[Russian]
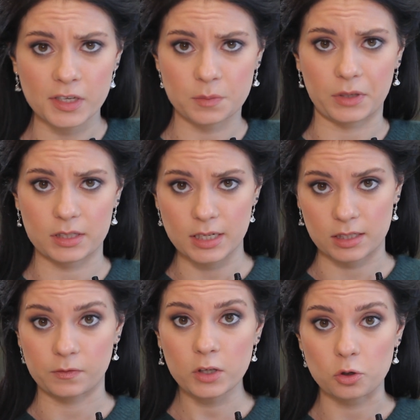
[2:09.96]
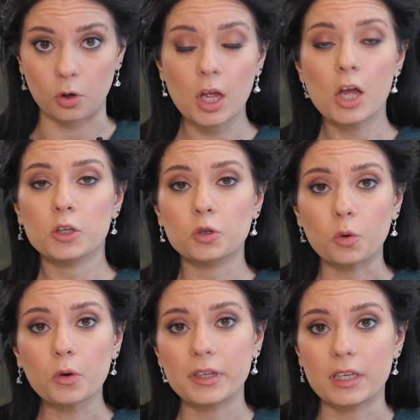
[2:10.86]
весь процесс видео,
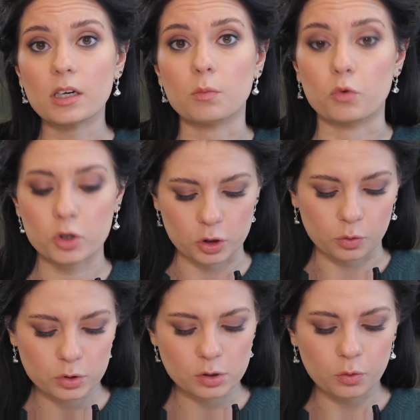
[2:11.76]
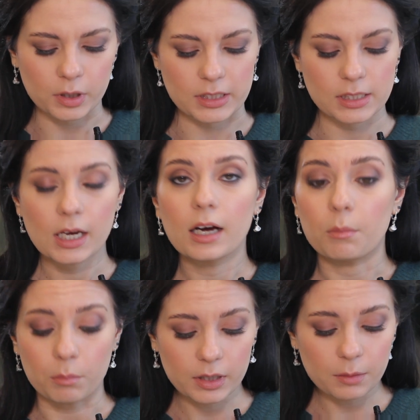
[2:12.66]
то их можно ускорить.
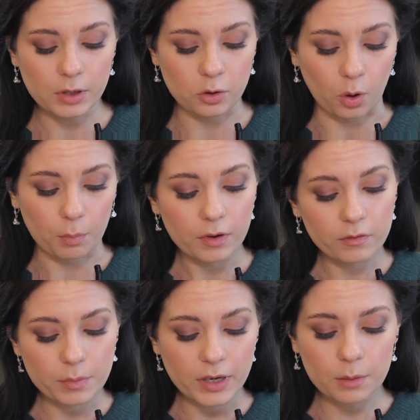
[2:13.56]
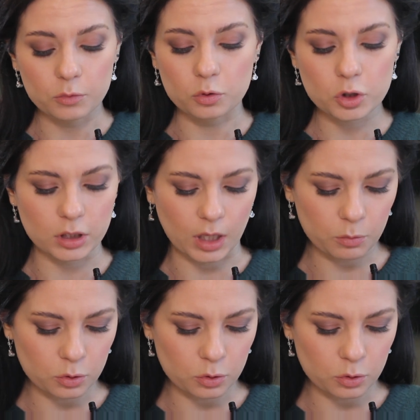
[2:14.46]
Мы берем, выбираем нужный нам